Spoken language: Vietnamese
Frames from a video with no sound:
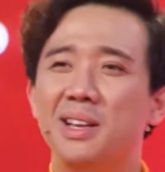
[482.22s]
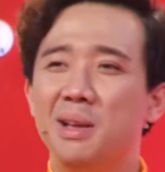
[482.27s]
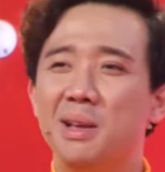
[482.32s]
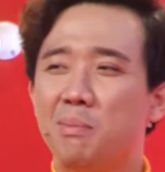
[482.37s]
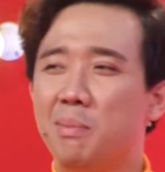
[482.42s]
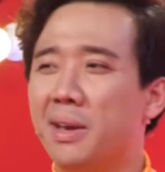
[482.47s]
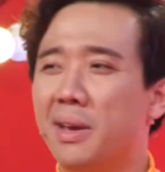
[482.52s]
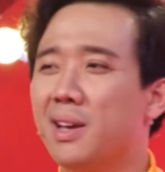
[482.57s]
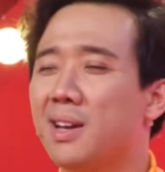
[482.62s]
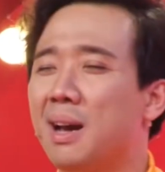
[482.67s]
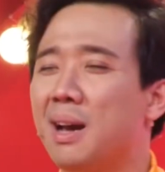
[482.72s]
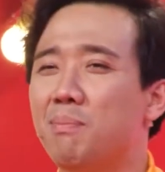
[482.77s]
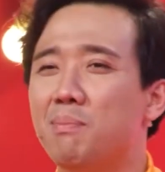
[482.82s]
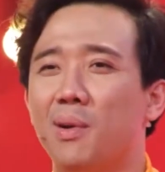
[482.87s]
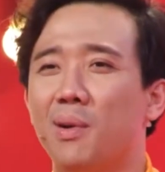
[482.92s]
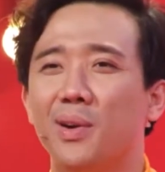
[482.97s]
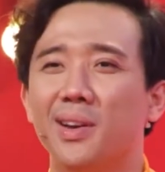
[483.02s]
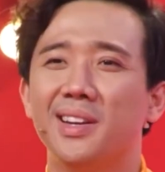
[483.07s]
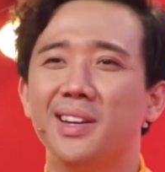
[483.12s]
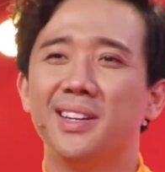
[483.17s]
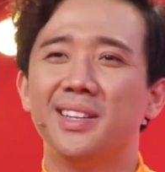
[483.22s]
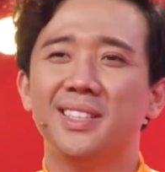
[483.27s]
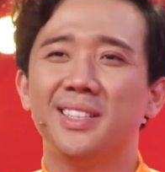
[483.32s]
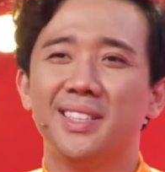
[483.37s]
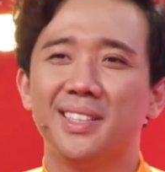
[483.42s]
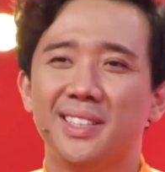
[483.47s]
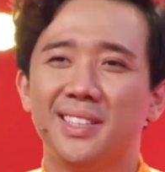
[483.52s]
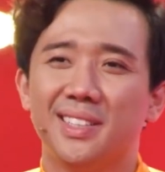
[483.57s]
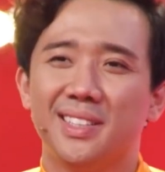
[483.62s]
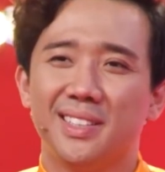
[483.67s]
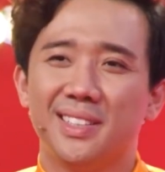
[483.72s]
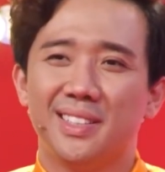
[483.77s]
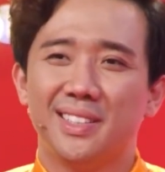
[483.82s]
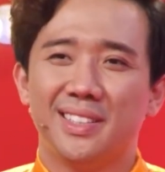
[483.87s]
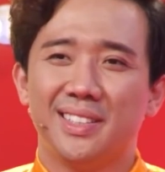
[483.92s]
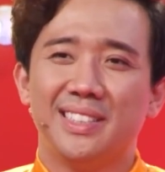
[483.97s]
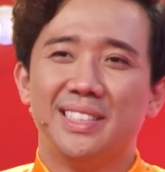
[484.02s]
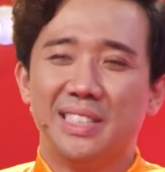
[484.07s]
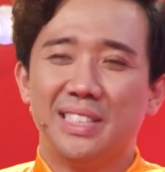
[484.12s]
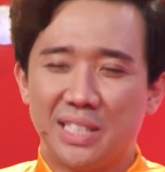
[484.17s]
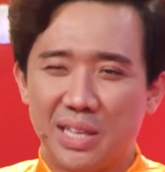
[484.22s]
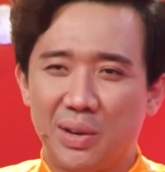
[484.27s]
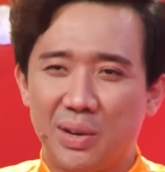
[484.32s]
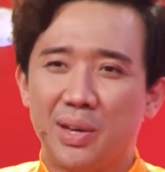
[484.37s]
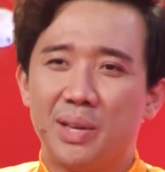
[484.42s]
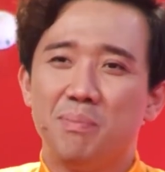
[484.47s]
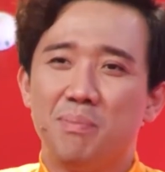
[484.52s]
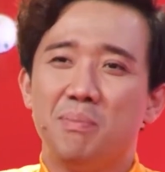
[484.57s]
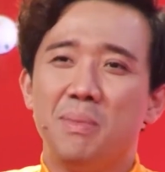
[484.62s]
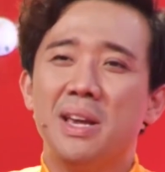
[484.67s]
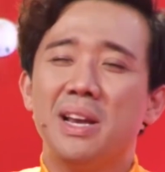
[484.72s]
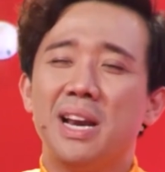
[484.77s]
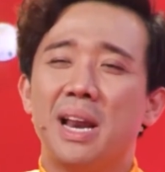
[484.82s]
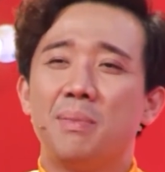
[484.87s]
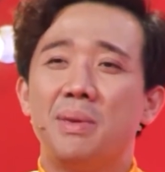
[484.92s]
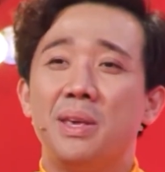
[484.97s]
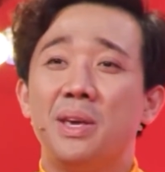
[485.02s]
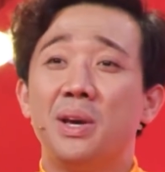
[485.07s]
miếng khắp mọi nơi. Rồi biết làm gì